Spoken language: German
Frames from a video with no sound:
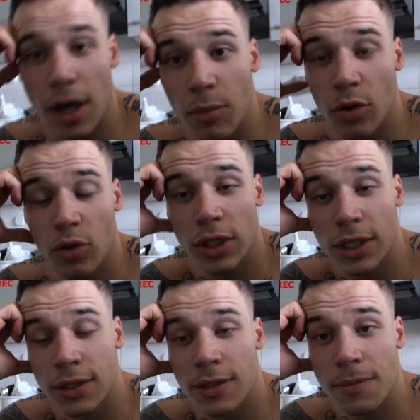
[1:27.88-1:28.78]
am
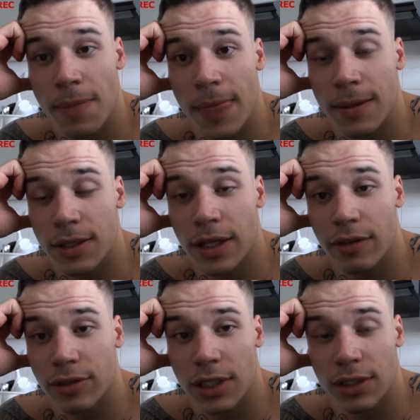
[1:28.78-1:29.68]
Boden. Nicht die
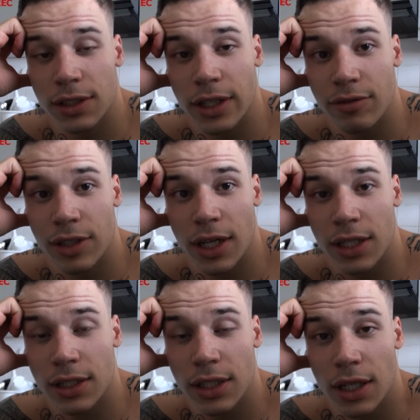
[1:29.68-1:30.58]
Kaffeetasse, die
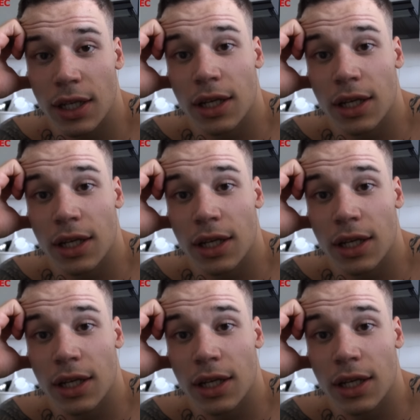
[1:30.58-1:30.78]
Kaffeekanne.